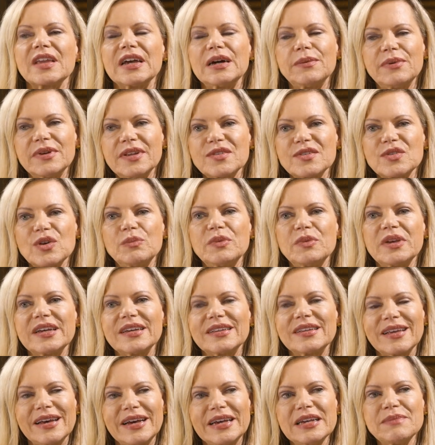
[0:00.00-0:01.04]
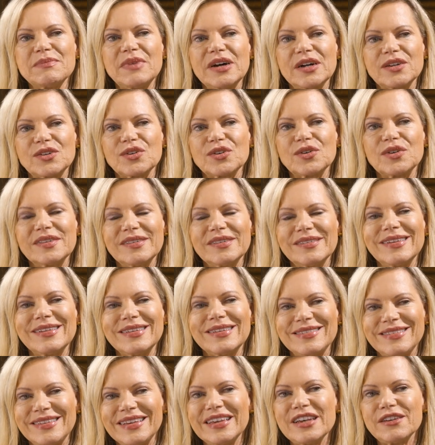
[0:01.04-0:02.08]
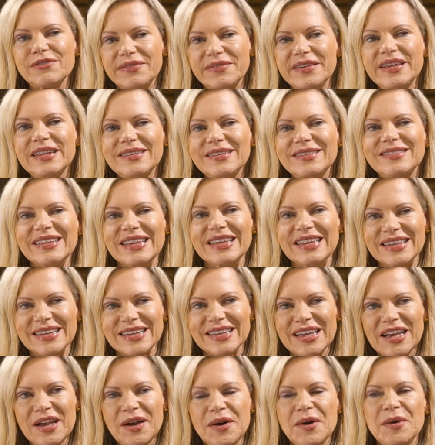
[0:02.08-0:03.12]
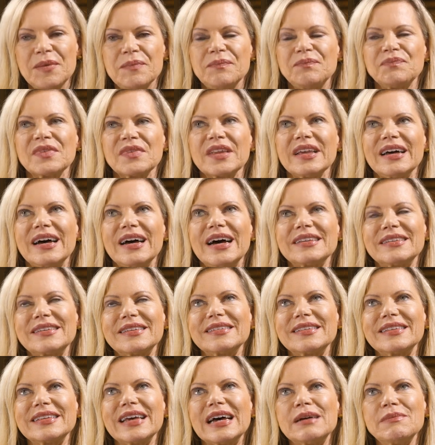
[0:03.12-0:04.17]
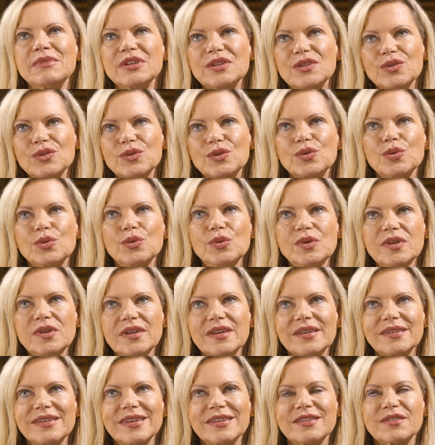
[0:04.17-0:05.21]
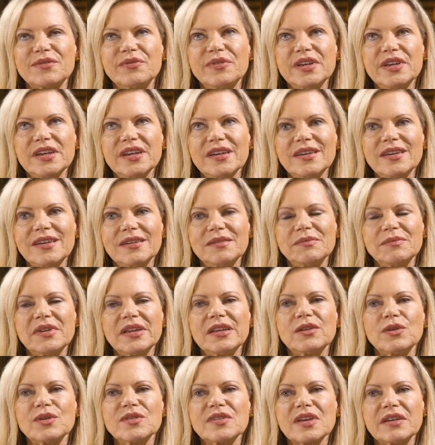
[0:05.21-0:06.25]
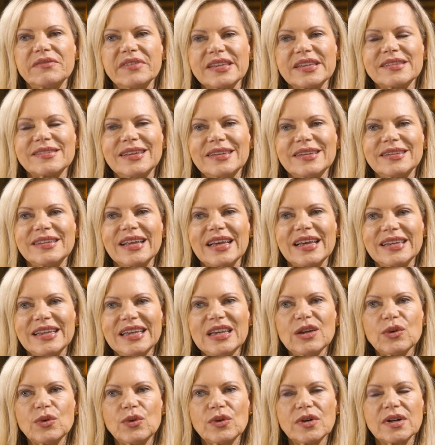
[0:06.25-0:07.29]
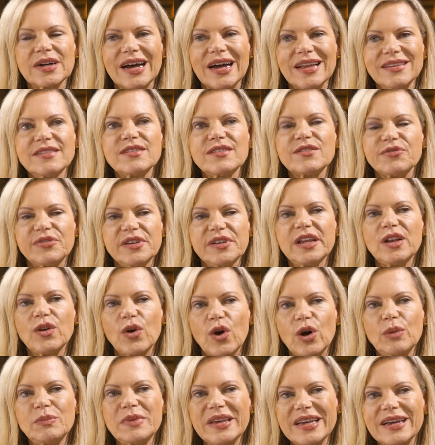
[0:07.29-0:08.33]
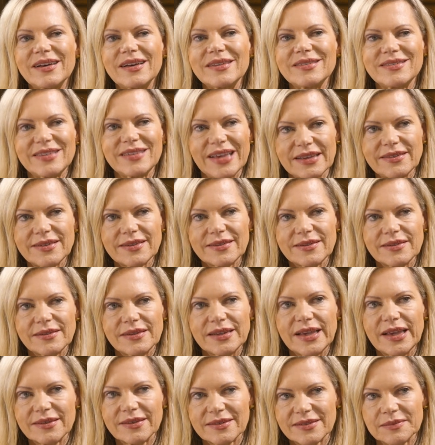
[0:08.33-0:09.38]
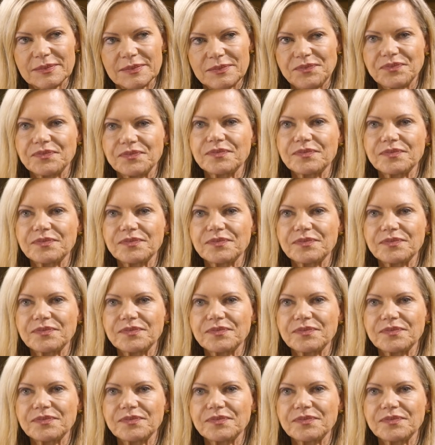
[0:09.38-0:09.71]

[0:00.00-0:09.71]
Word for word: aber das Omega-3 macht schon sehr viel Sinn. Hat damit zu tun, dass wir in unserer westlichen Ernährung ganz viel Omega-6 essen.